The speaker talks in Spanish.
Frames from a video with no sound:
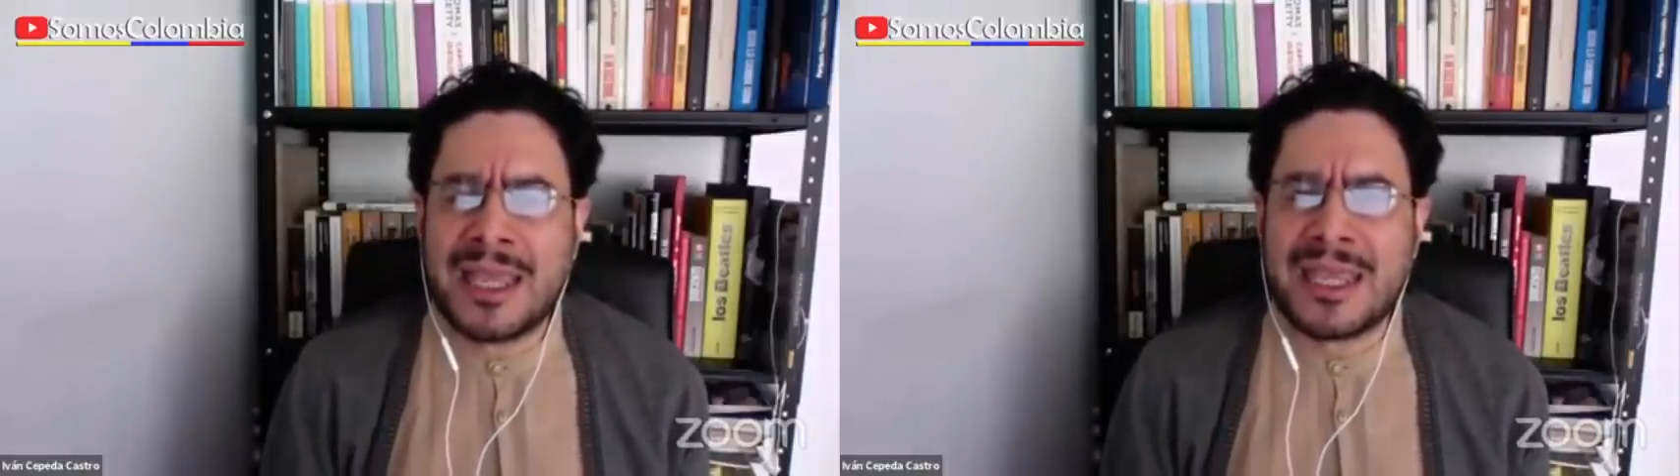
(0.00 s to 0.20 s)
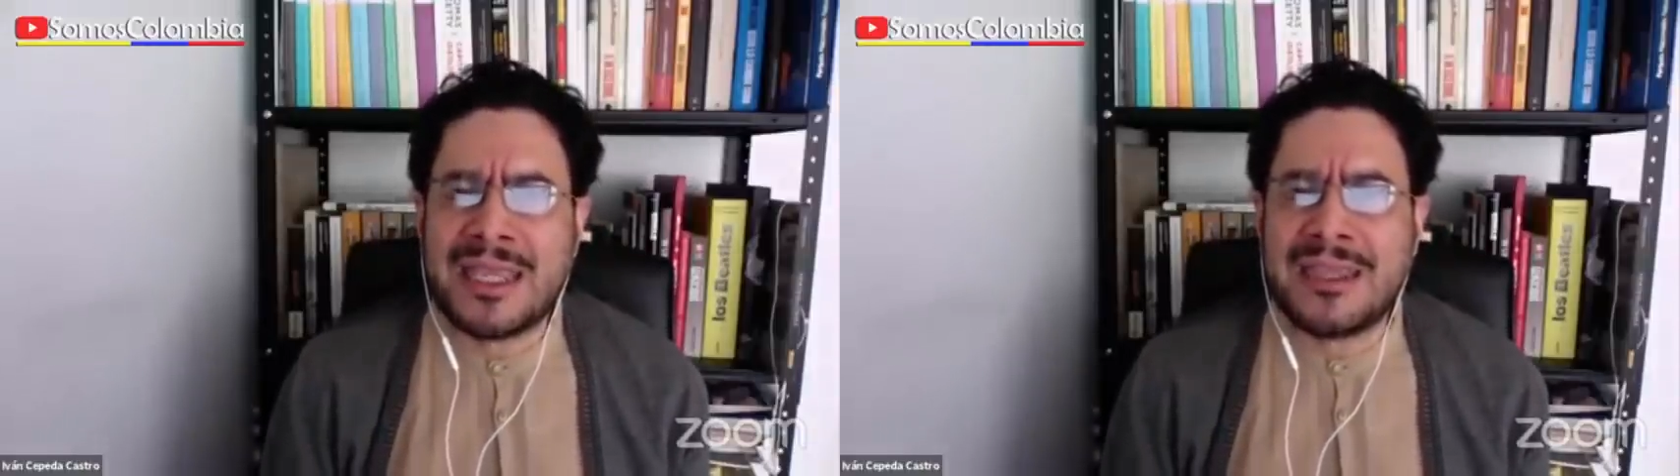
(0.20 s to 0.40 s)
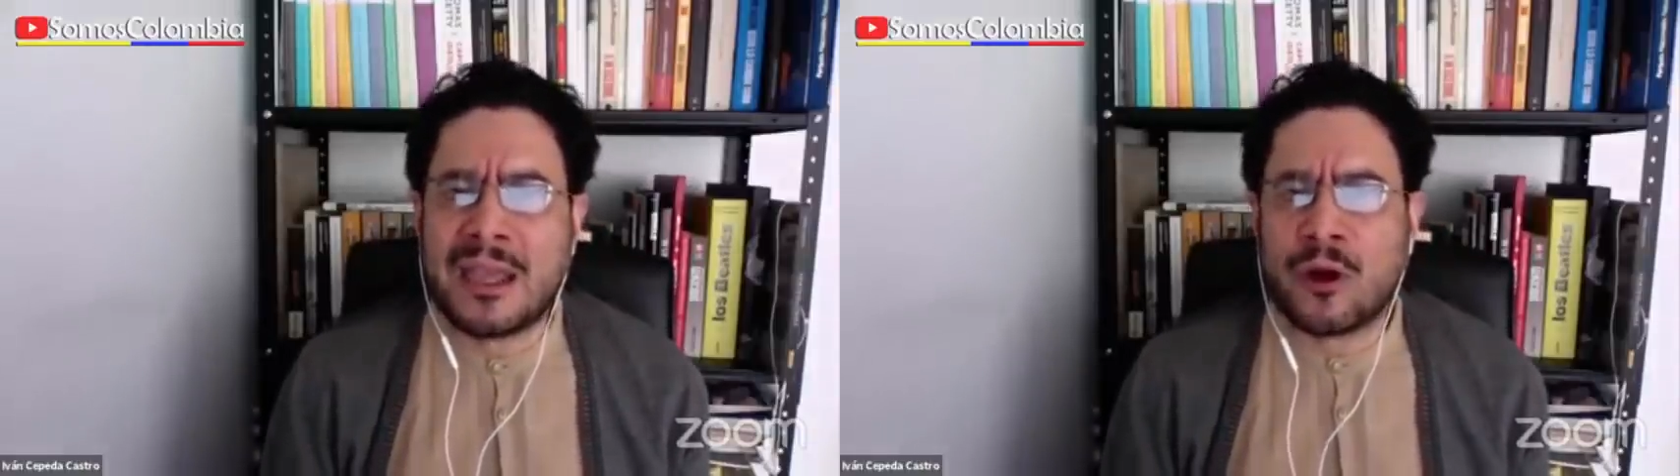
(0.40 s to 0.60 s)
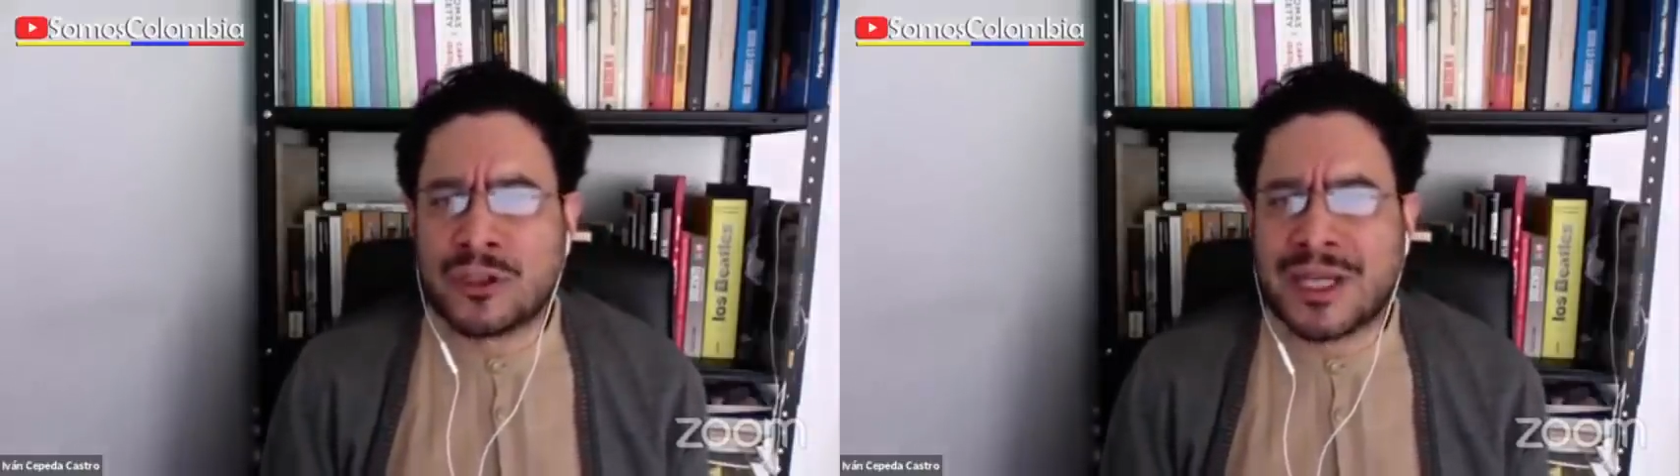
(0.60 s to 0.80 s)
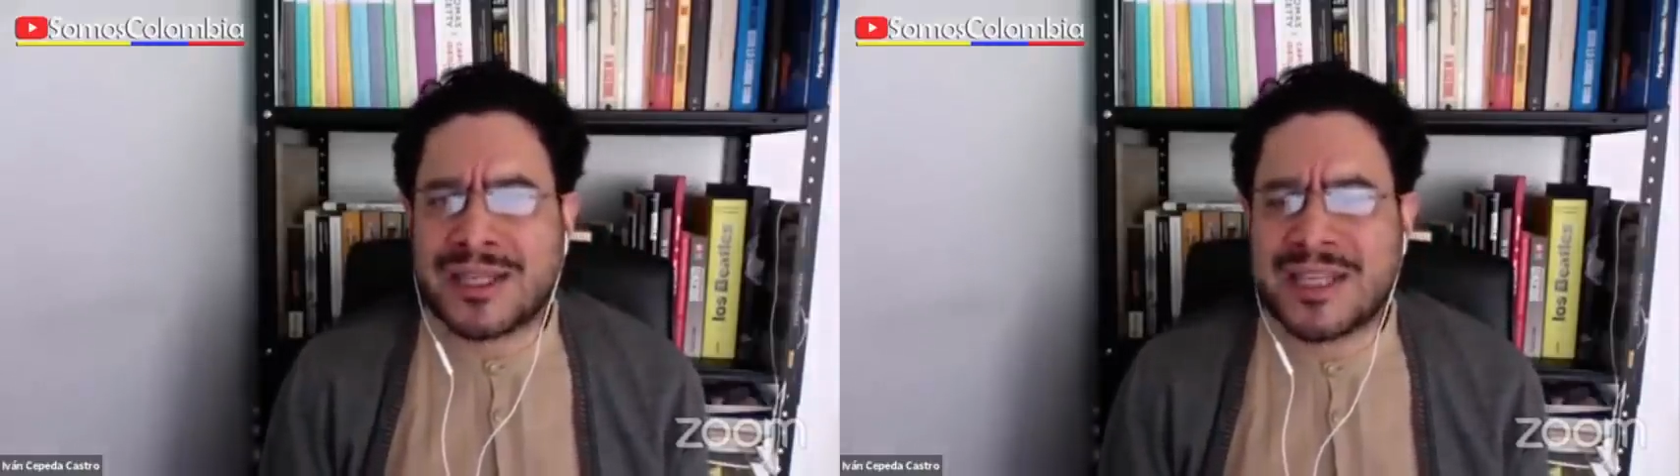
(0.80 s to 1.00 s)
y de
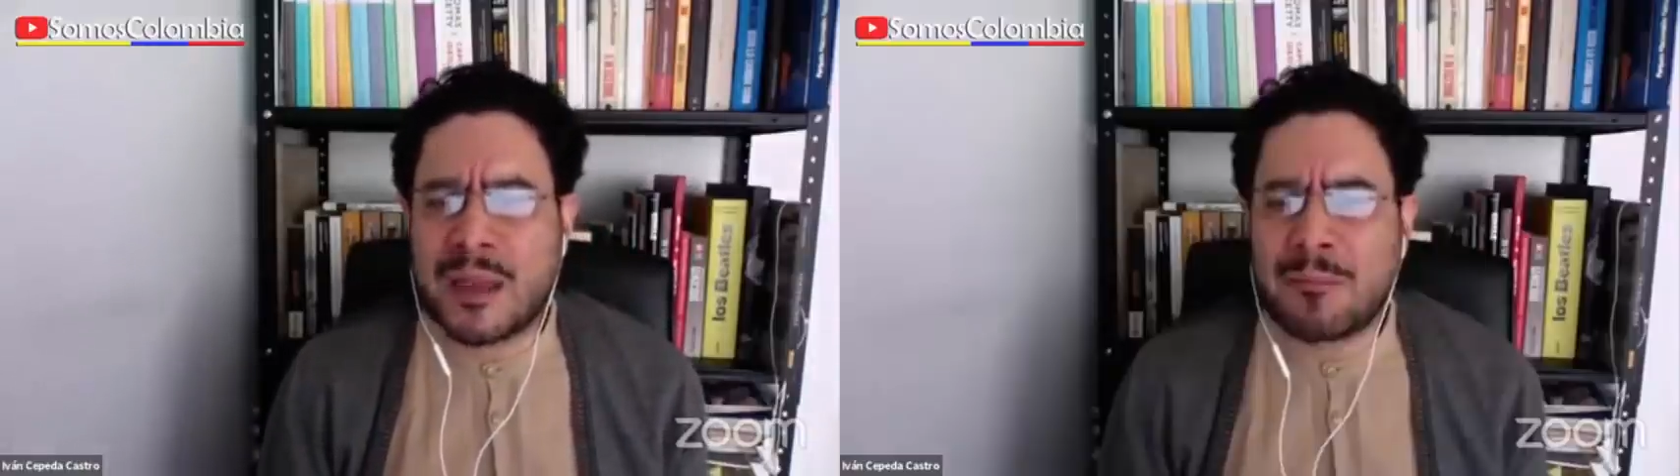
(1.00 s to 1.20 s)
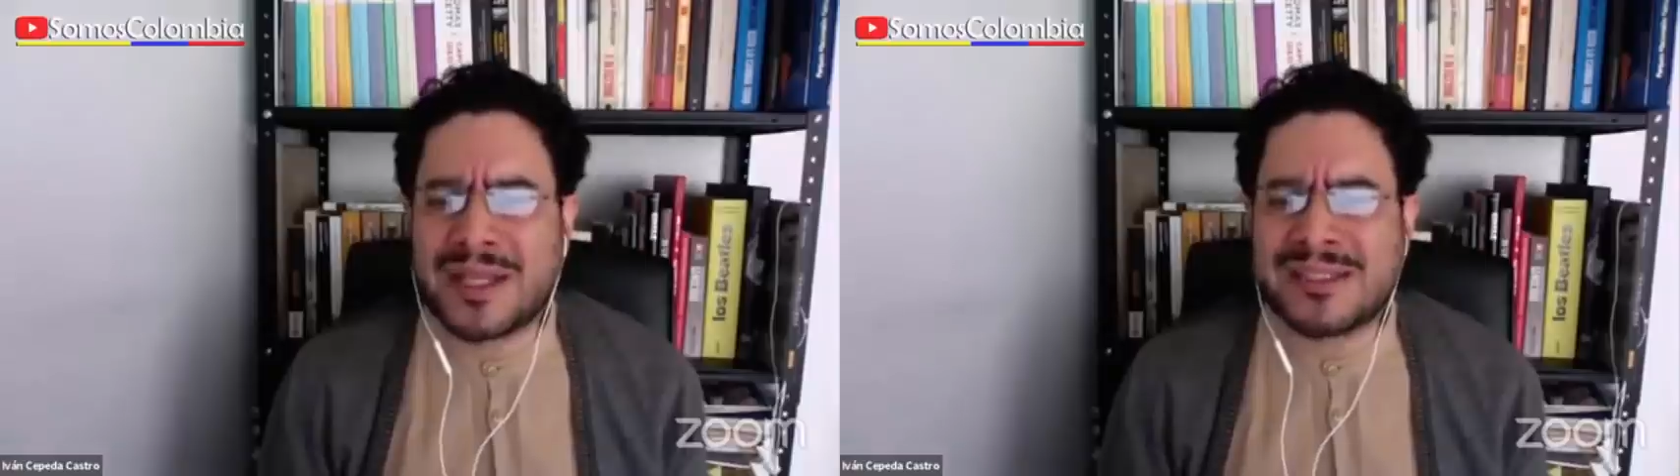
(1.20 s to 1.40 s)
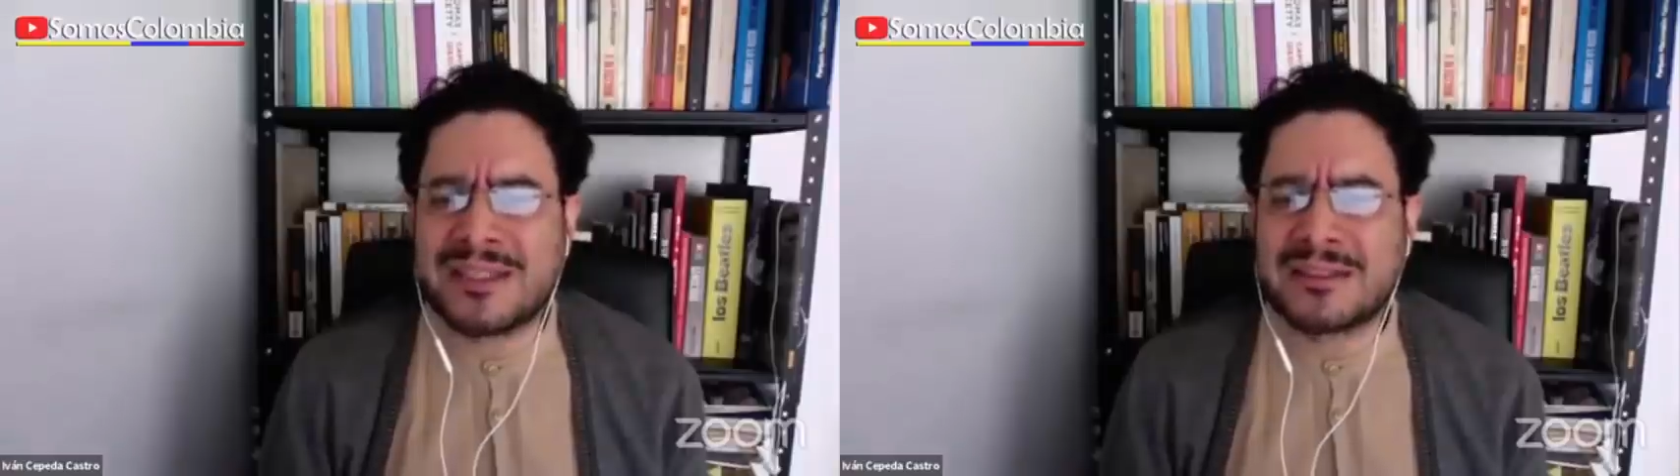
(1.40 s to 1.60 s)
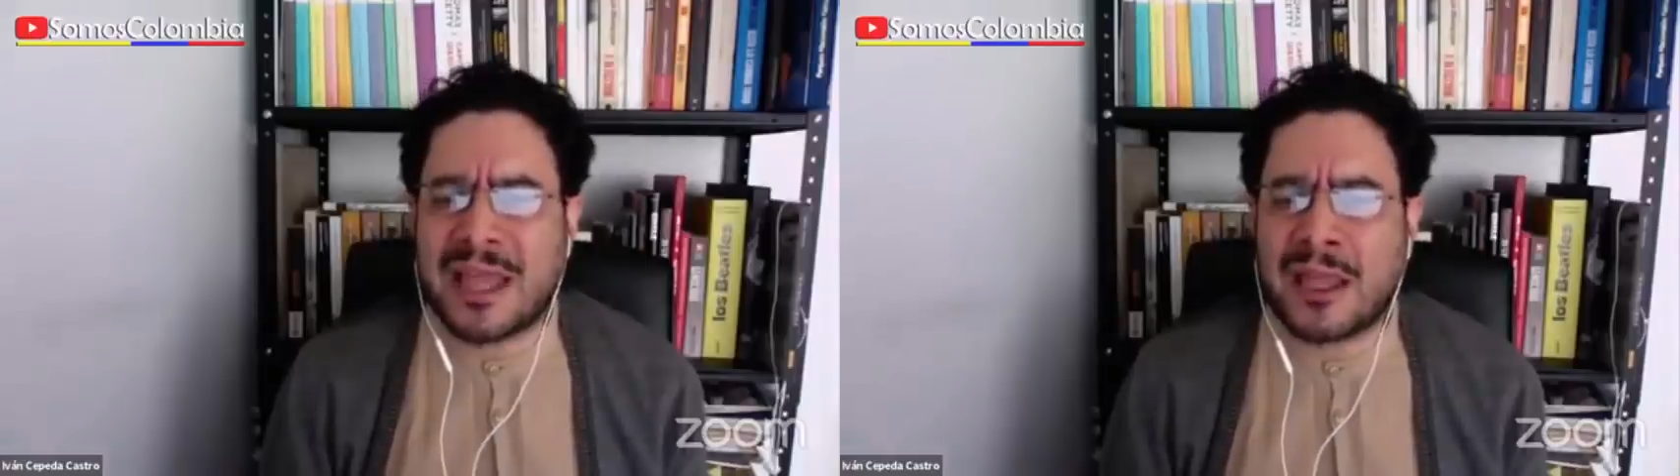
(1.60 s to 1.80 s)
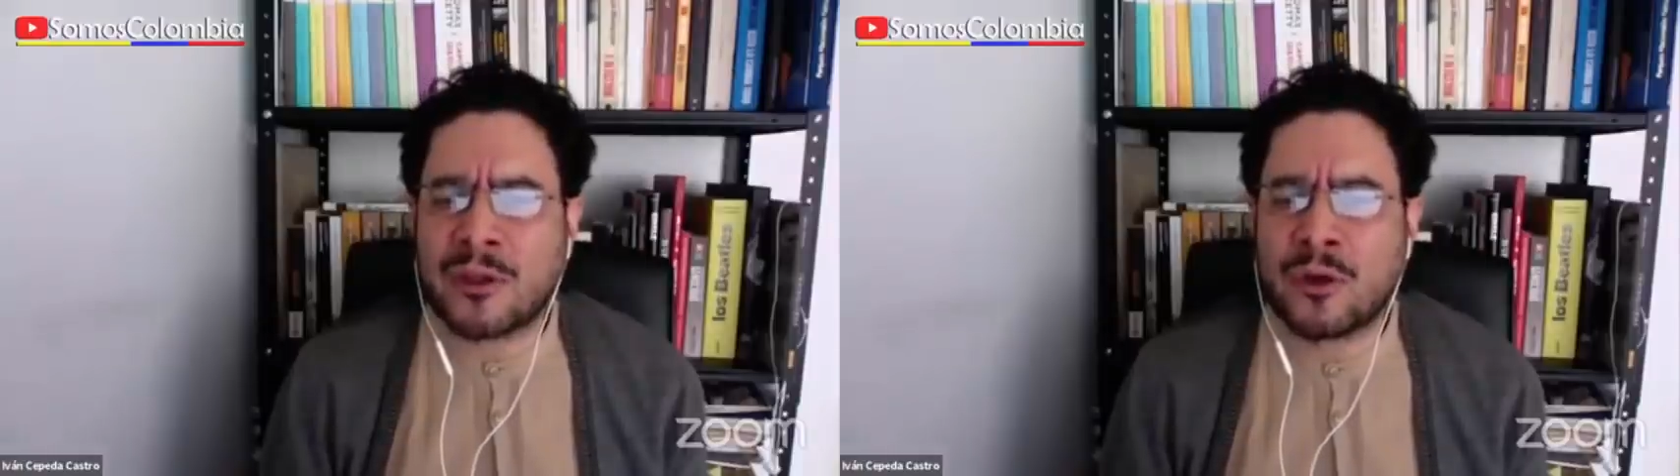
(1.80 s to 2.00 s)
otra se han
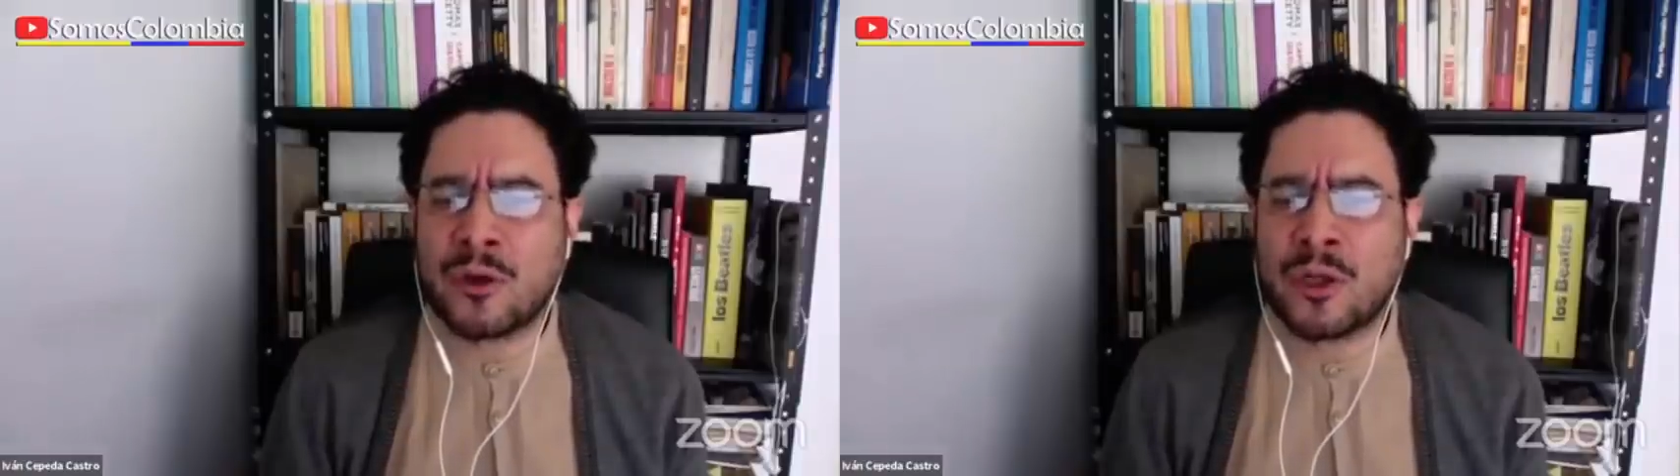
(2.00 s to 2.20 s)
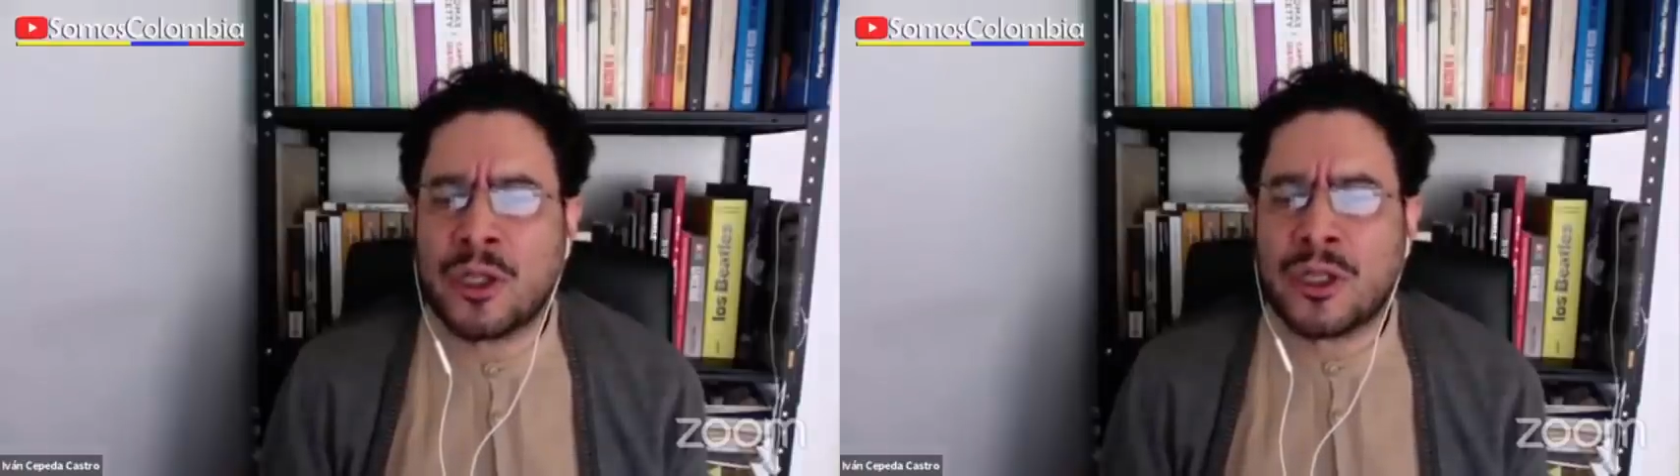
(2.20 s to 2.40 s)
presentado